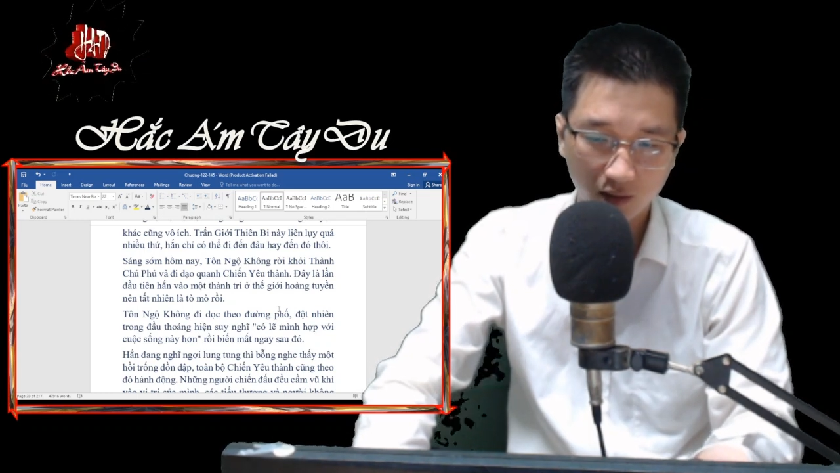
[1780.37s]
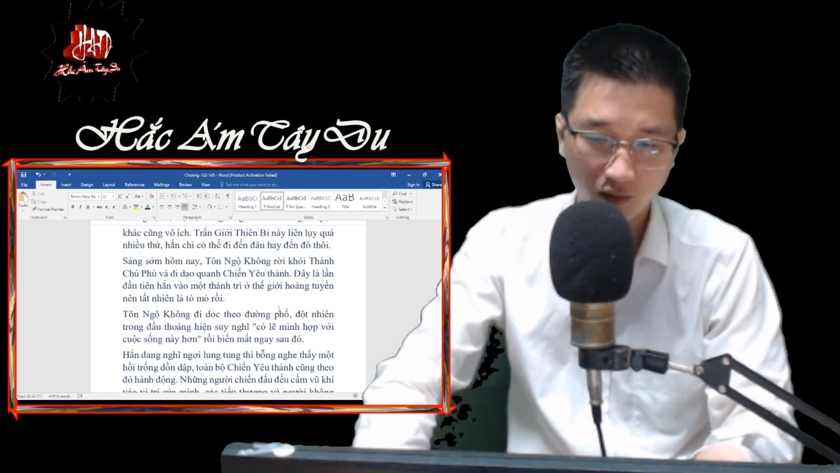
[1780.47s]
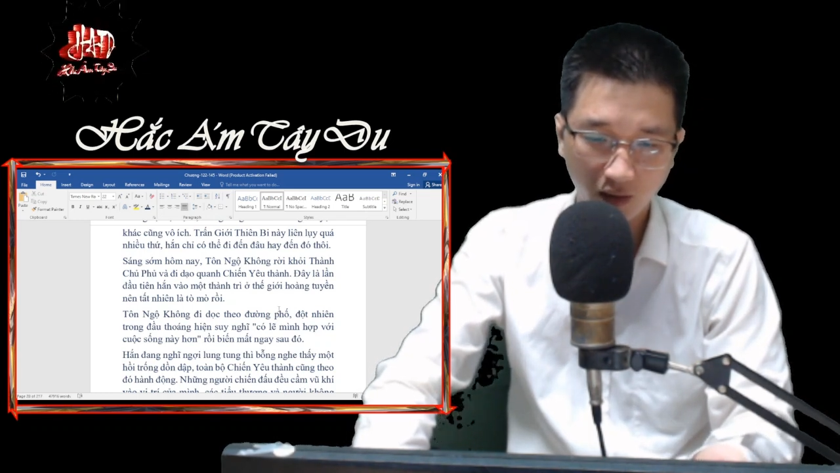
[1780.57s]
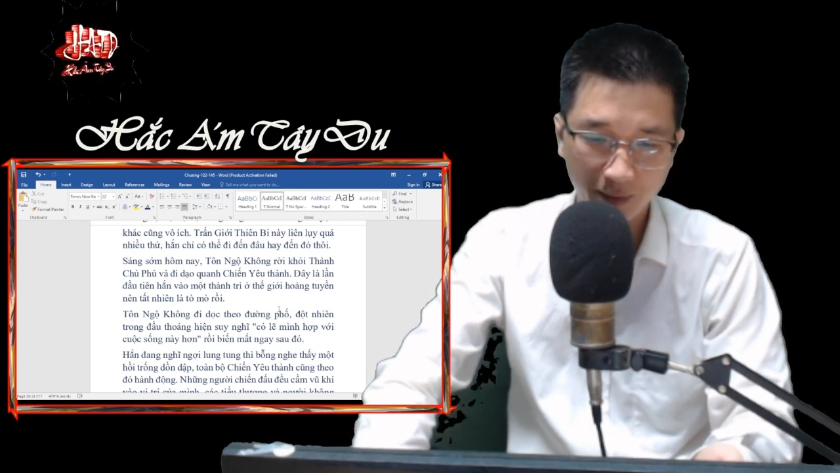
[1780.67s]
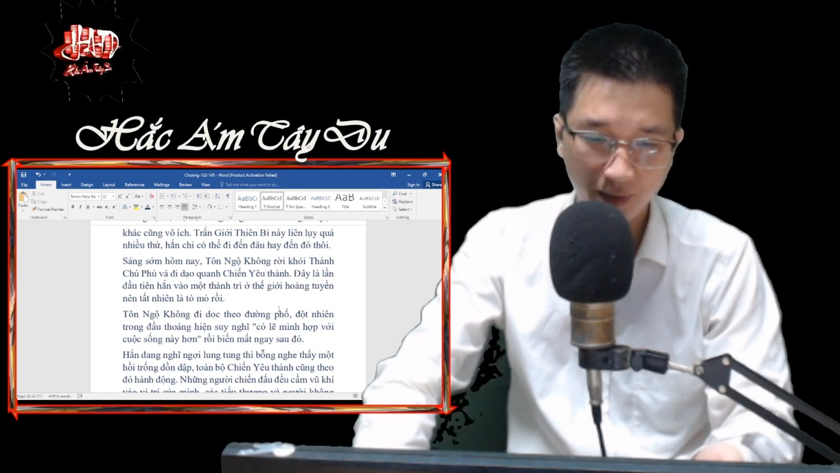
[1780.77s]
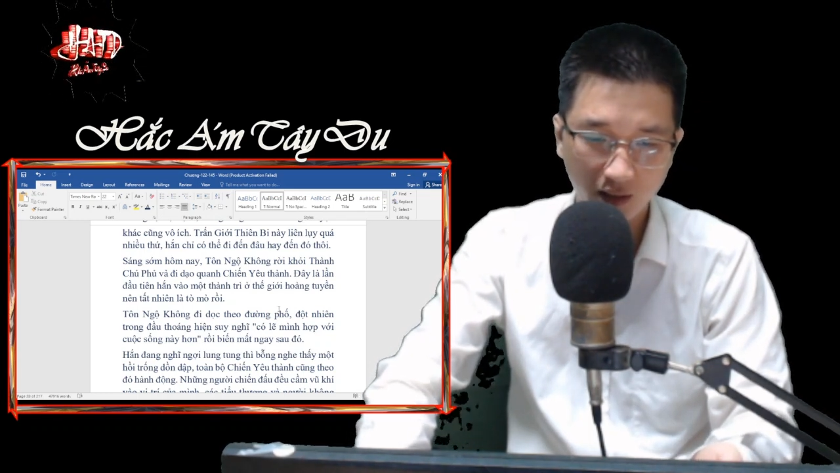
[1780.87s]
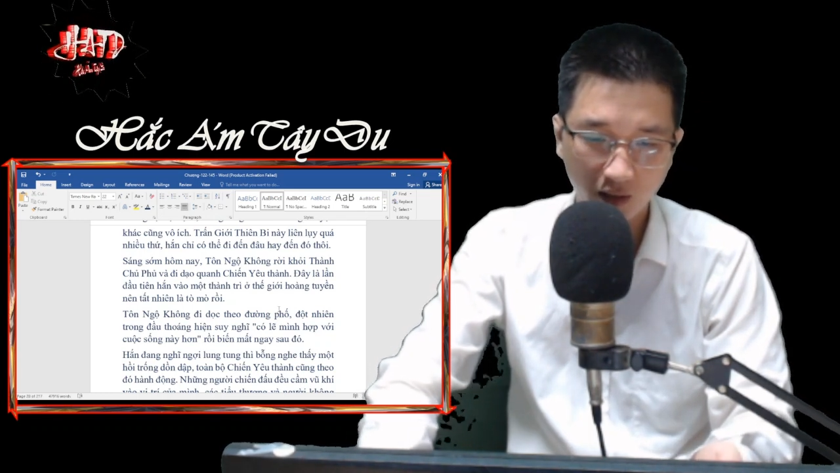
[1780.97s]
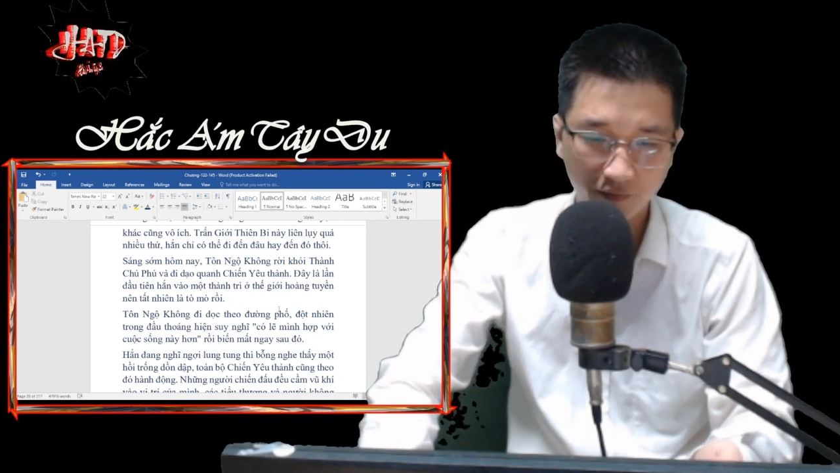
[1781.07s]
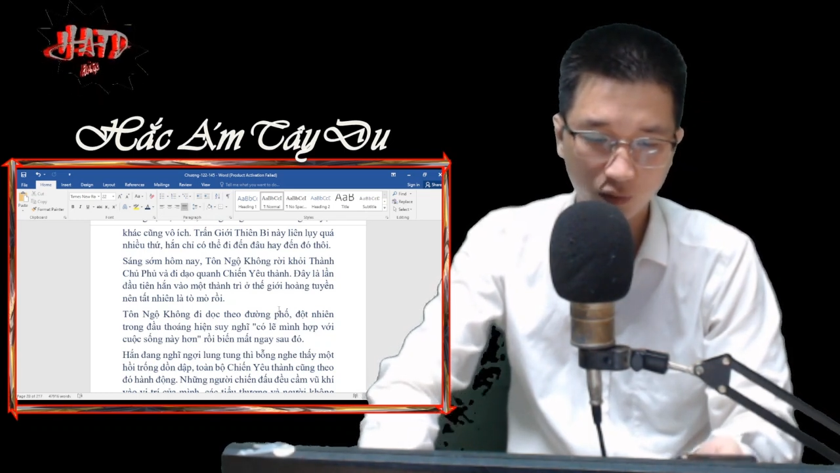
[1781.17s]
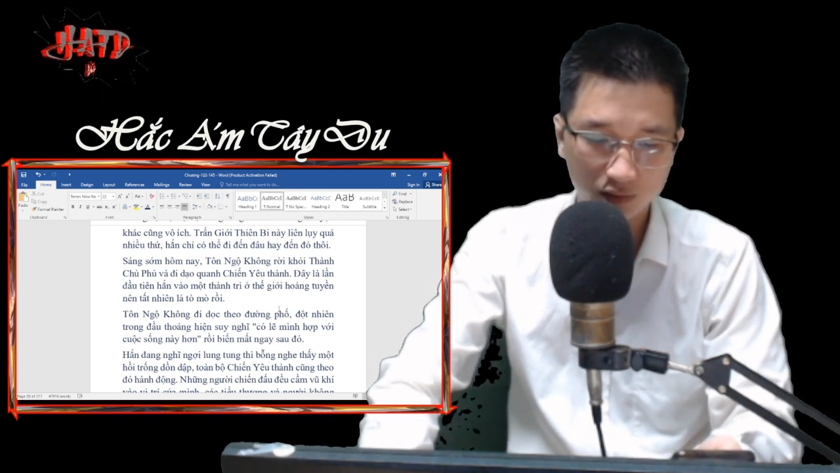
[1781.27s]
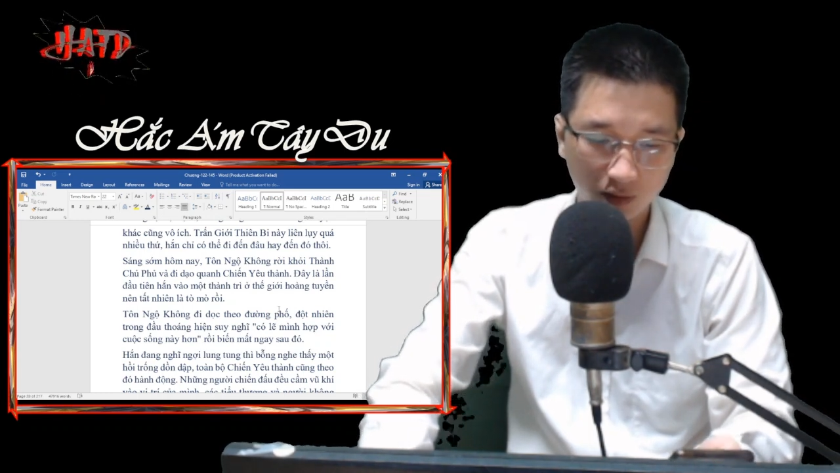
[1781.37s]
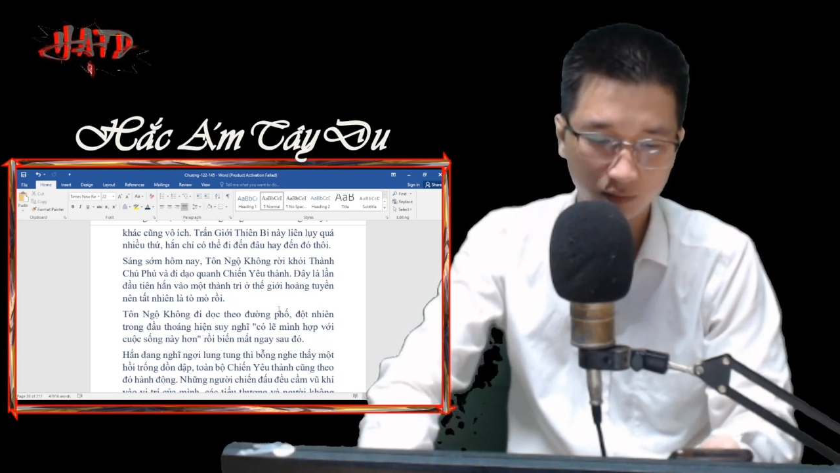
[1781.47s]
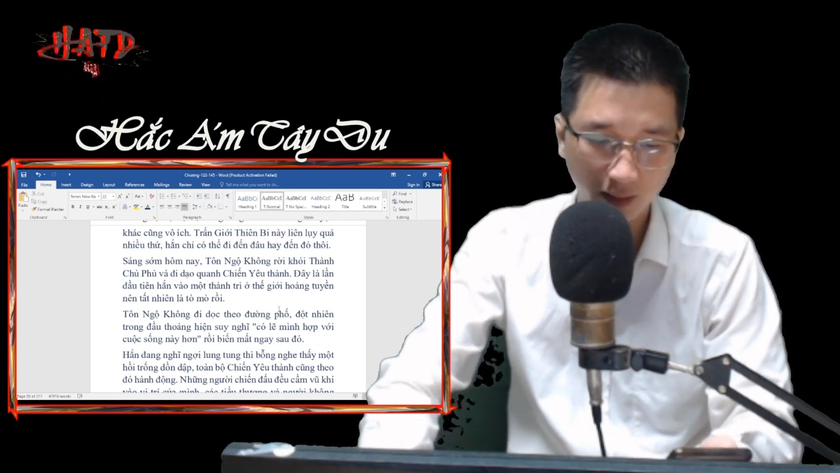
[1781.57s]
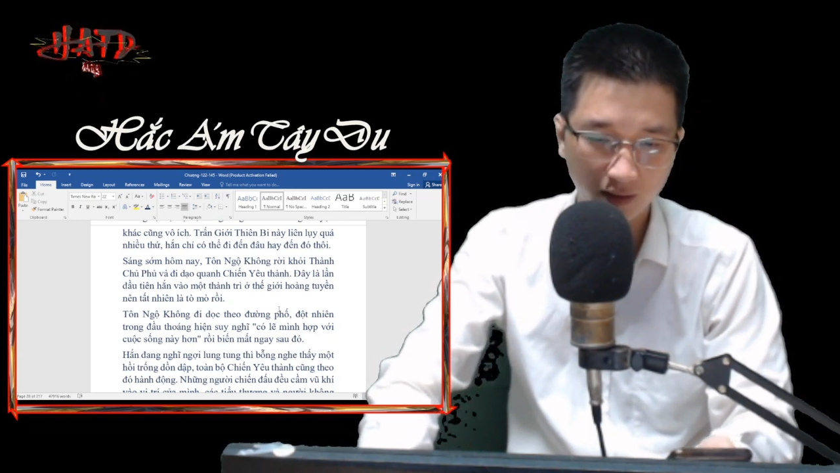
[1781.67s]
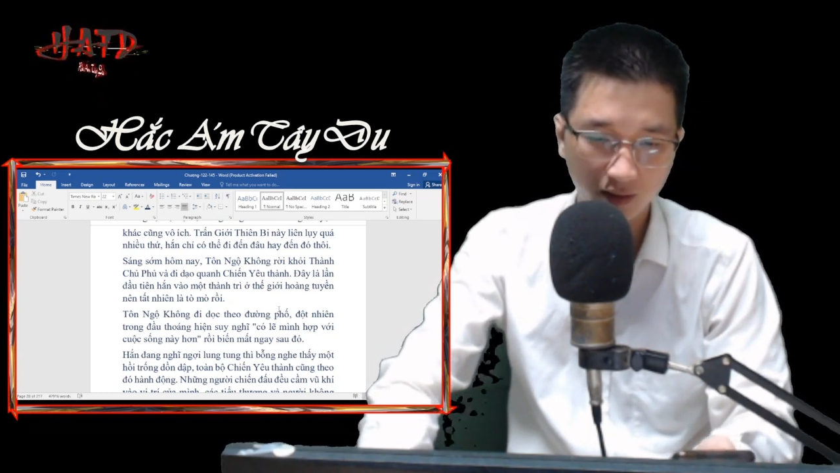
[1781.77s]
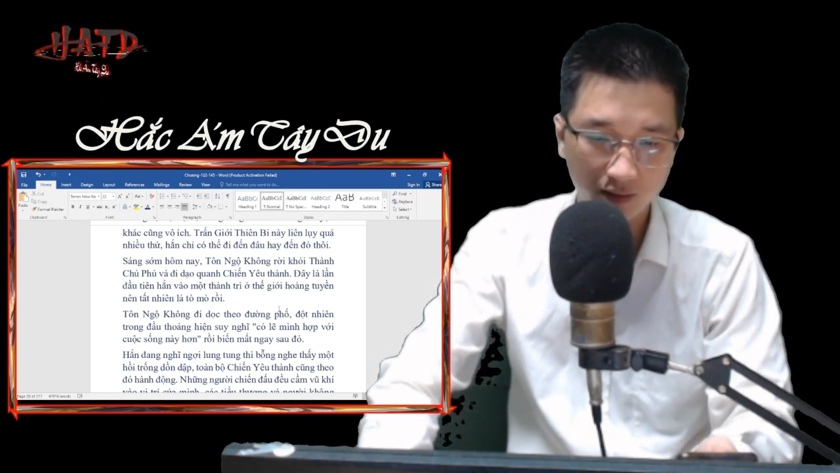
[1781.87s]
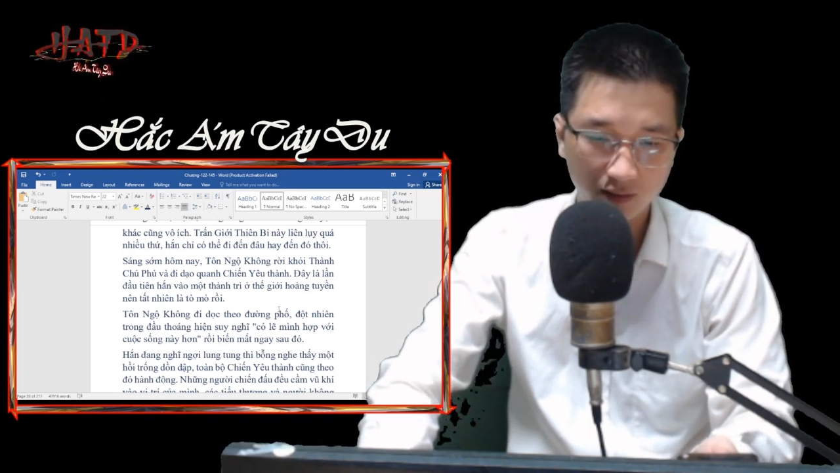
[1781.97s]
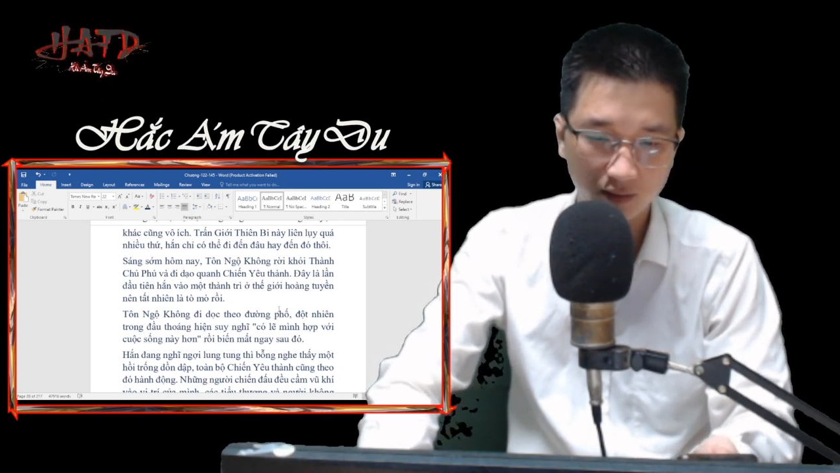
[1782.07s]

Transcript: Có lẽ mình hợp với cuộc sống này hơn